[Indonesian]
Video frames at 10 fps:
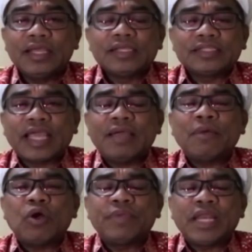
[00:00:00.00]
Jadi
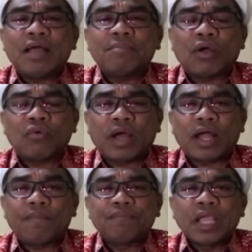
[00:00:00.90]
saya mau hmm. bilang
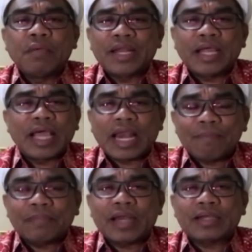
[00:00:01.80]
bahwa
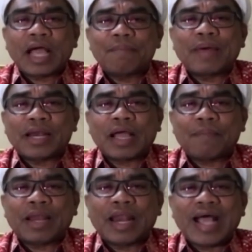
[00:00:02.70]
menenggelamkan
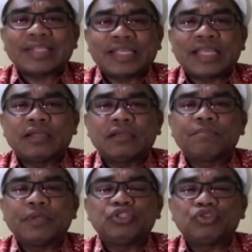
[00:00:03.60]
kapal-kapal
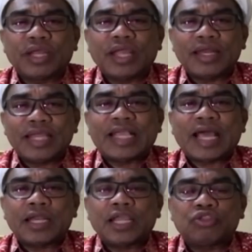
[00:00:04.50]
asing pencurian
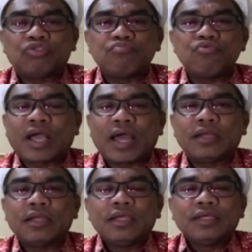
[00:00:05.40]
ikan itu
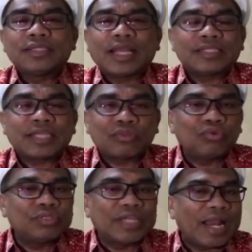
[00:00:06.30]
bukan salah
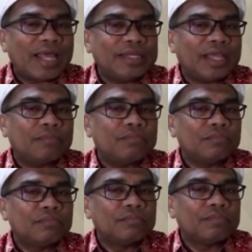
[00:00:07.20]
satu jalan
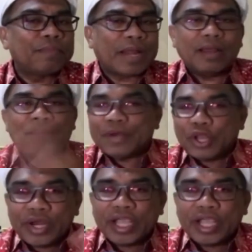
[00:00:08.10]
yang pada hmm.